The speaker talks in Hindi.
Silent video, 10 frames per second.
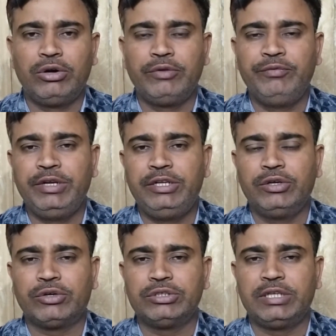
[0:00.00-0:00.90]
और
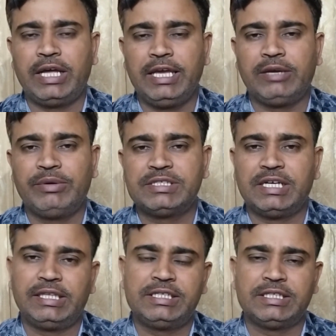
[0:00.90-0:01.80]
वीडियो को लाइक व
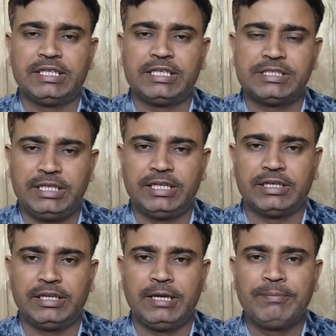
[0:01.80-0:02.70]
ज़्यादा से ज़्यादा शेयर
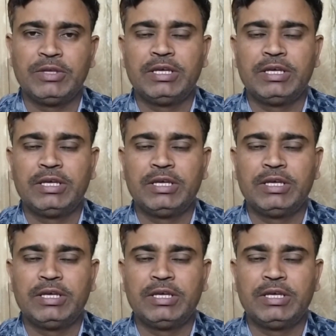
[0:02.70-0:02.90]
करें